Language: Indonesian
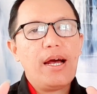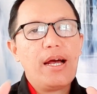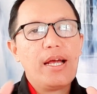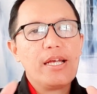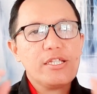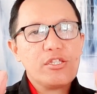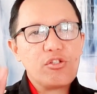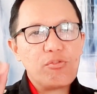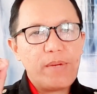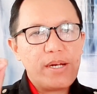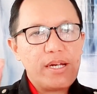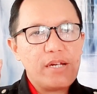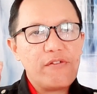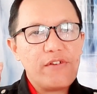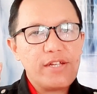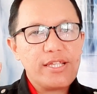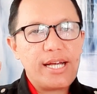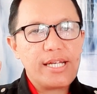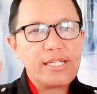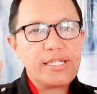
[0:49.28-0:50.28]
instrumen
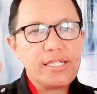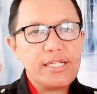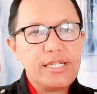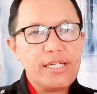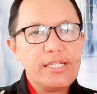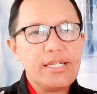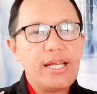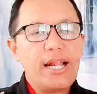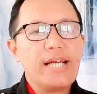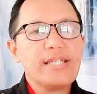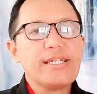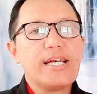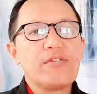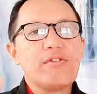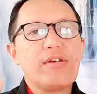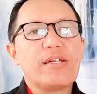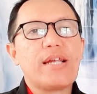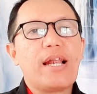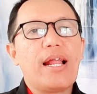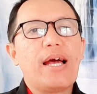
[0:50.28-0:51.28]
investasi, salah
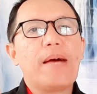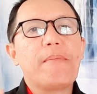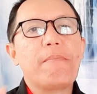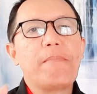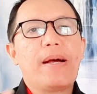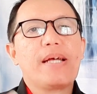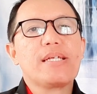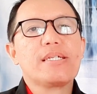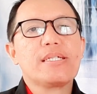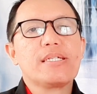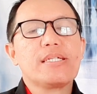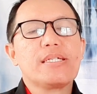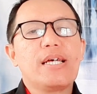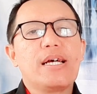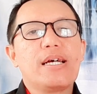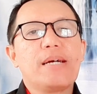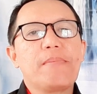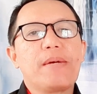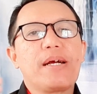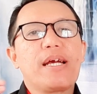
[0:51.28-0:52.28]
satunya adalah emas.
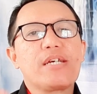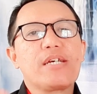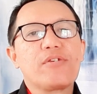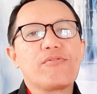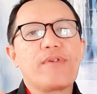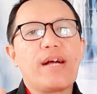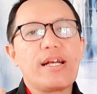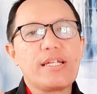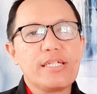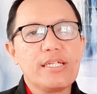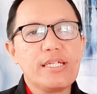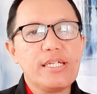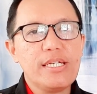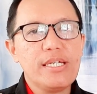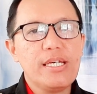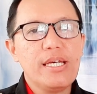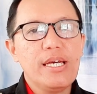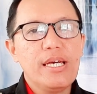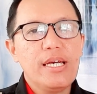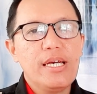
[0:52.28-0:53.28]

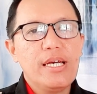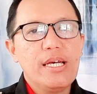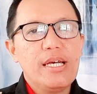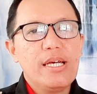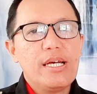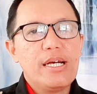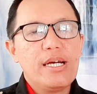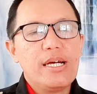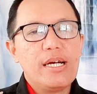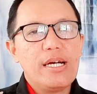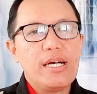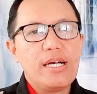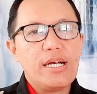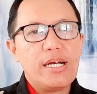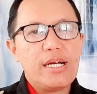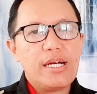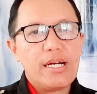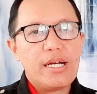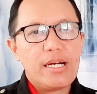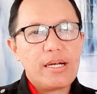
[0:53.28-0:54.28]
mengedukasi
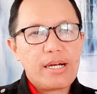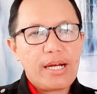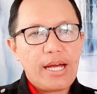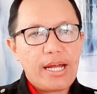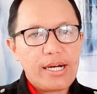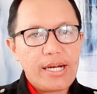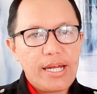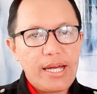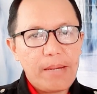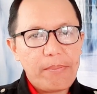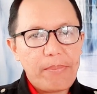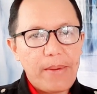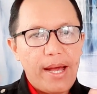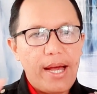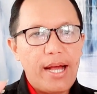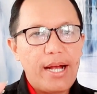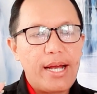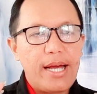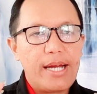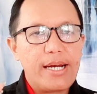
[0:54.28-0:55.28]
karena
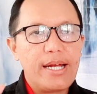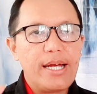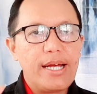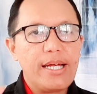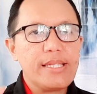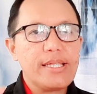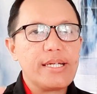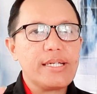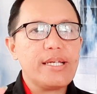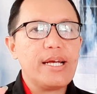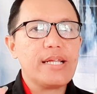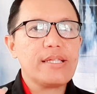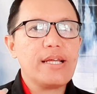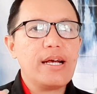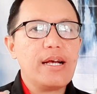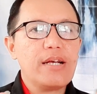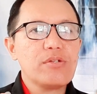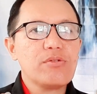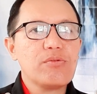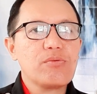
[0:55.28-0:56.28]
apa? Karena
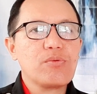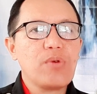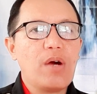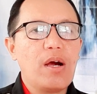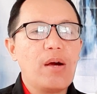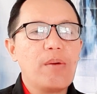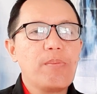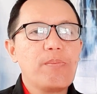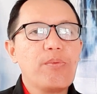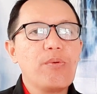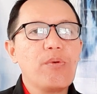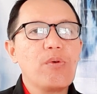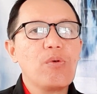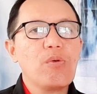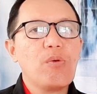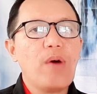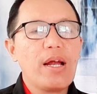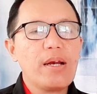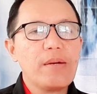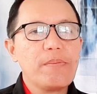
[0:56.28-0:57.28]
ternyata sudah
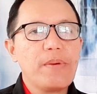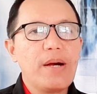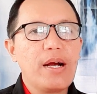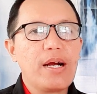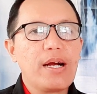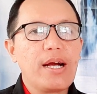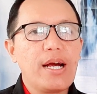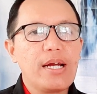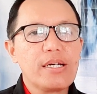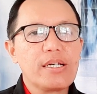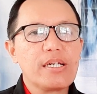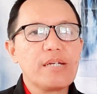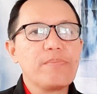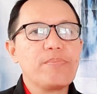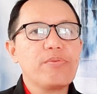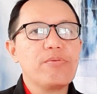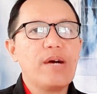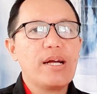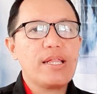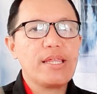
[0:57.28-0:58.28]
puluhan bahkan
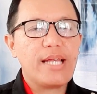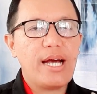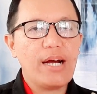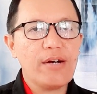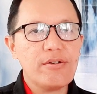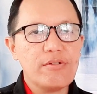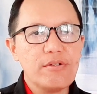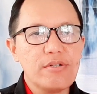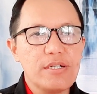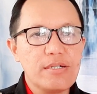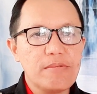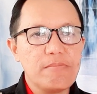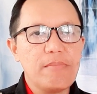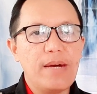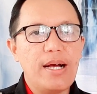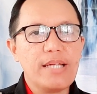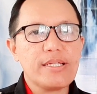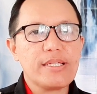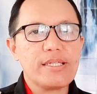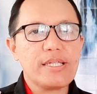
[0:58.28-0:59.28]
ribuan tahun
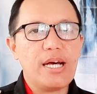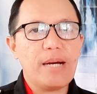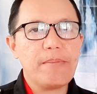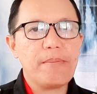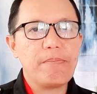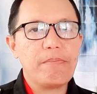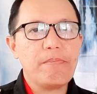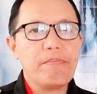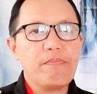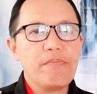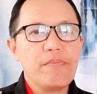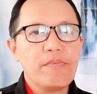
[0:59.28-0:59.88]
emas tetap